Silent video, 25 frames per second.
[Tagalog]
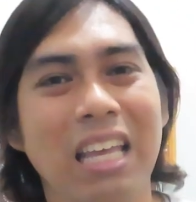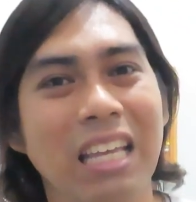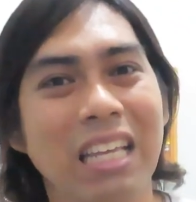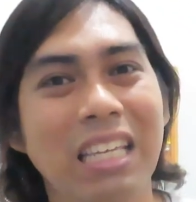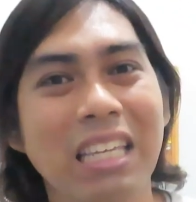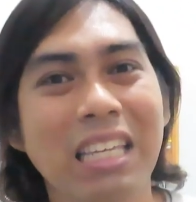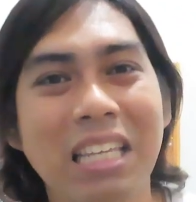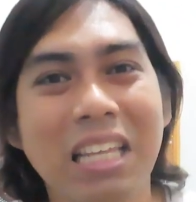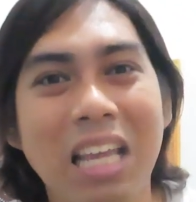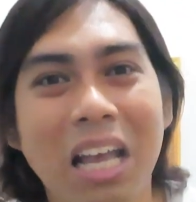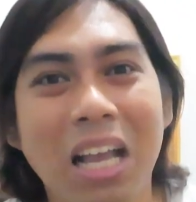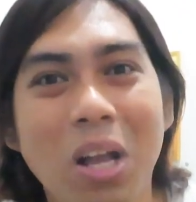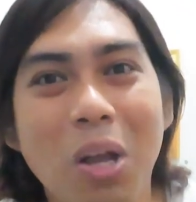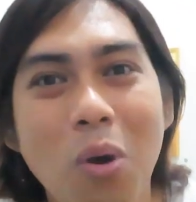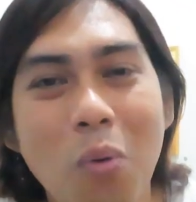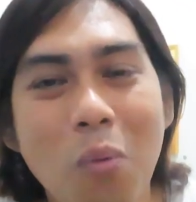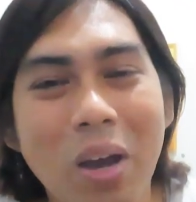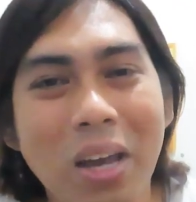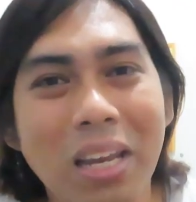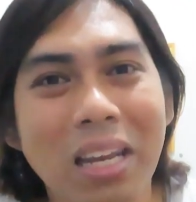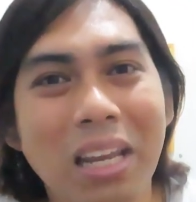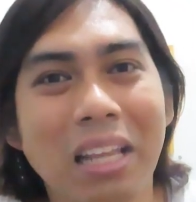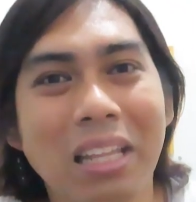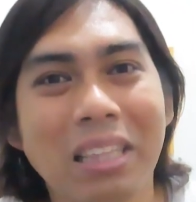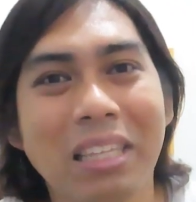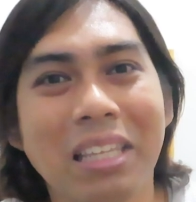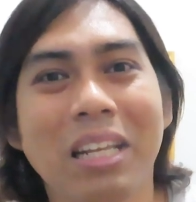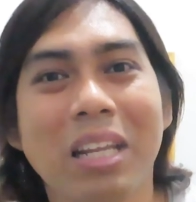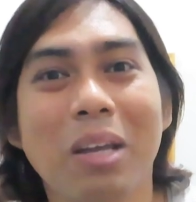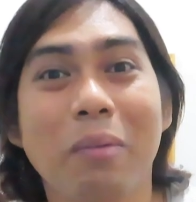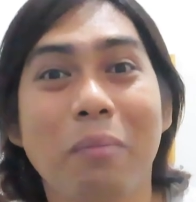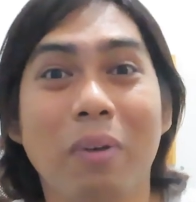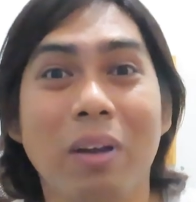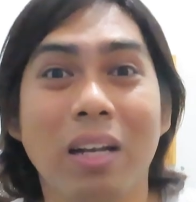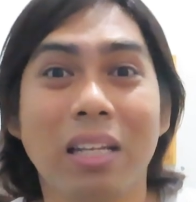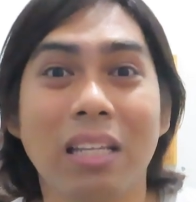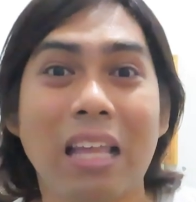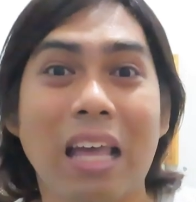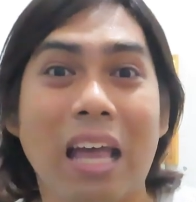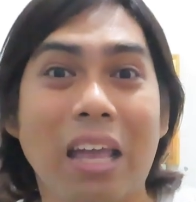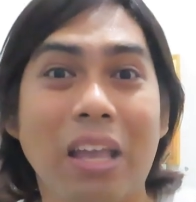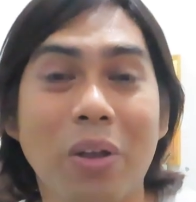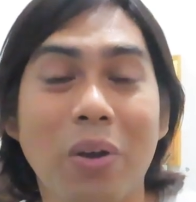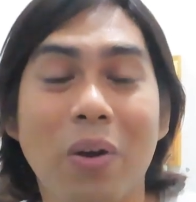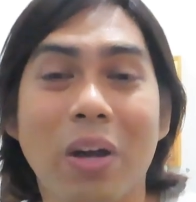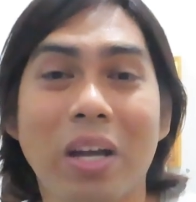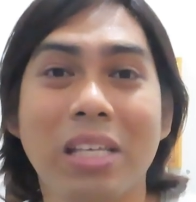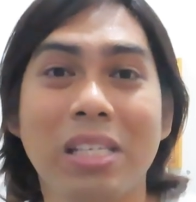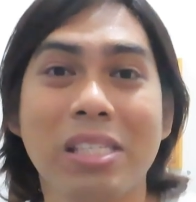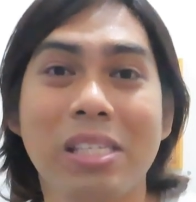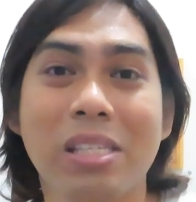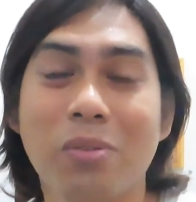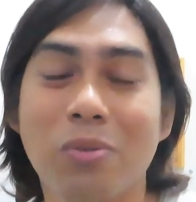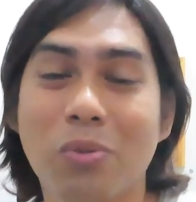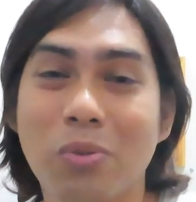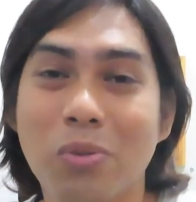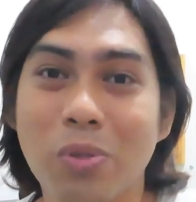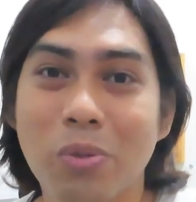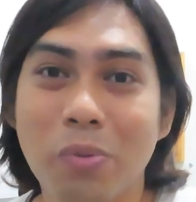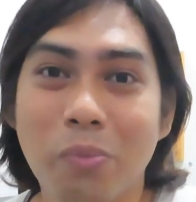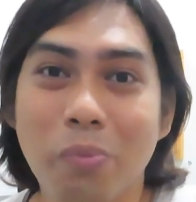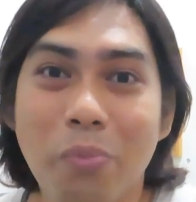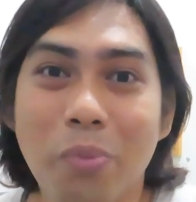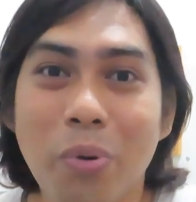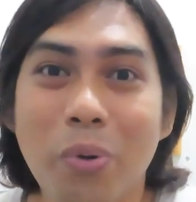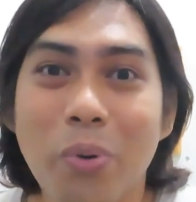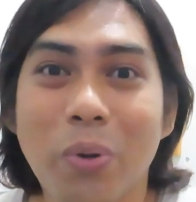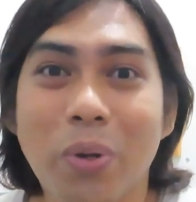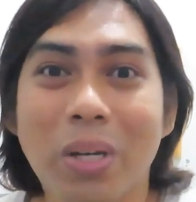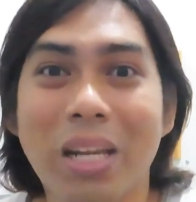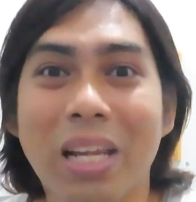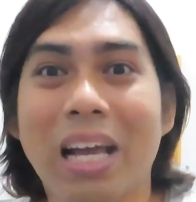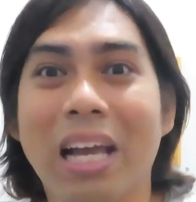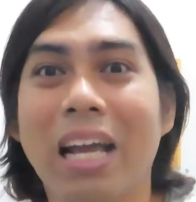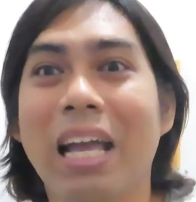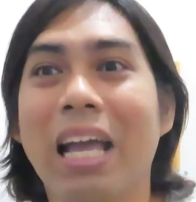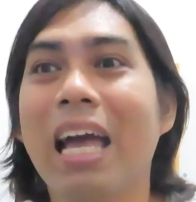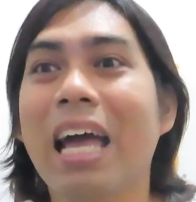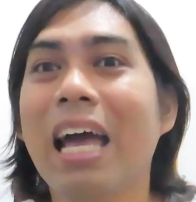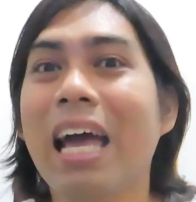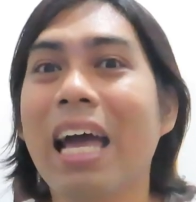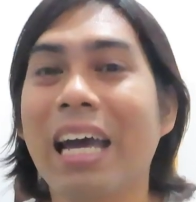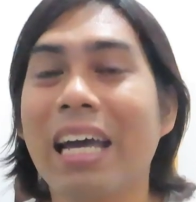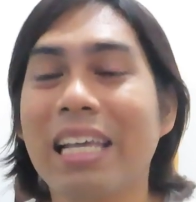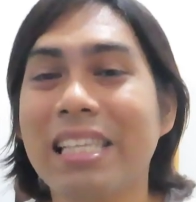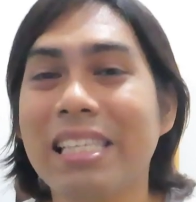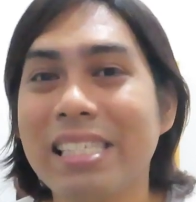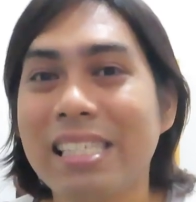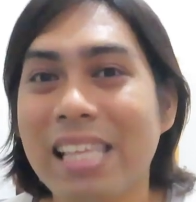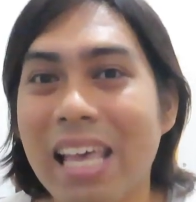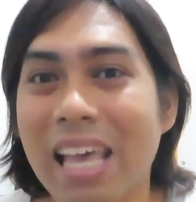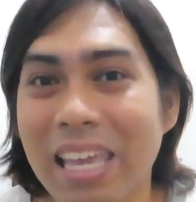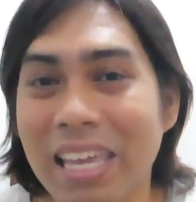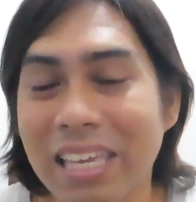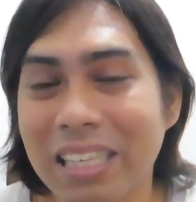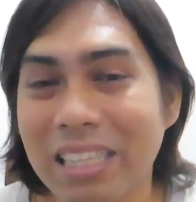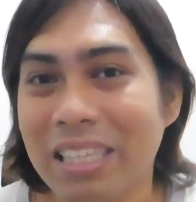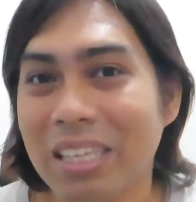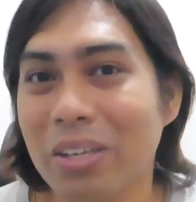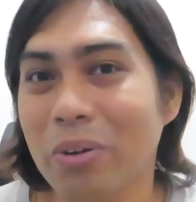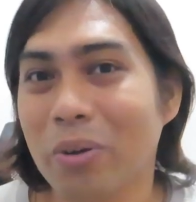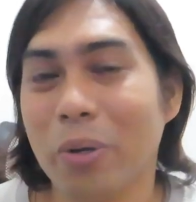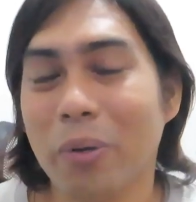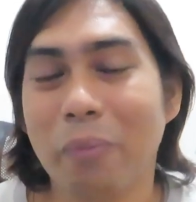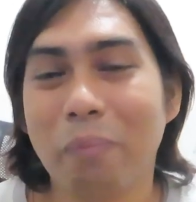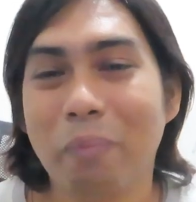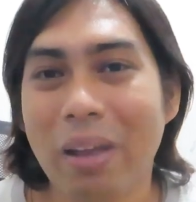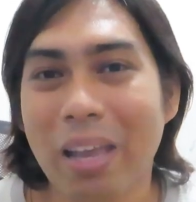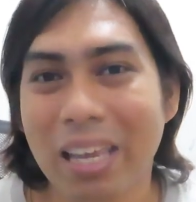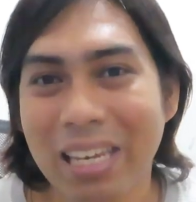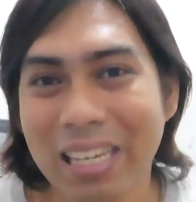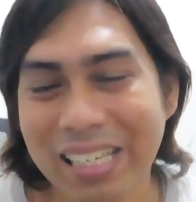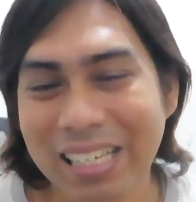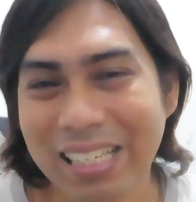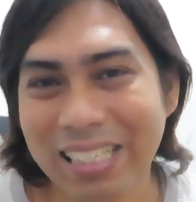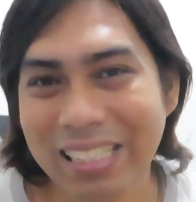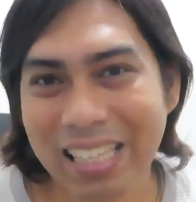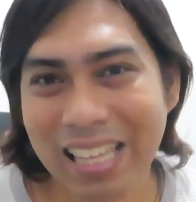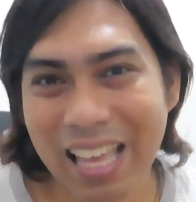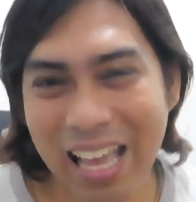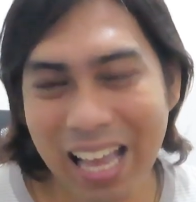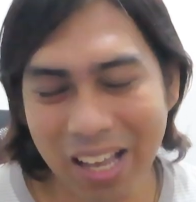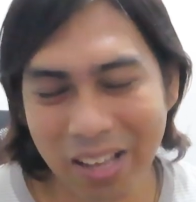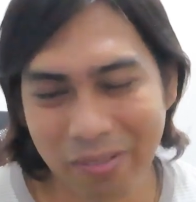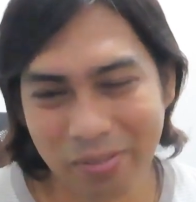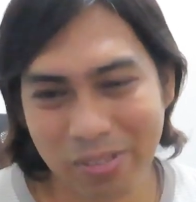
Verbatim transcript: ginagawa natin kapag tayo ay sinusumpong ng anxiety or panic attack.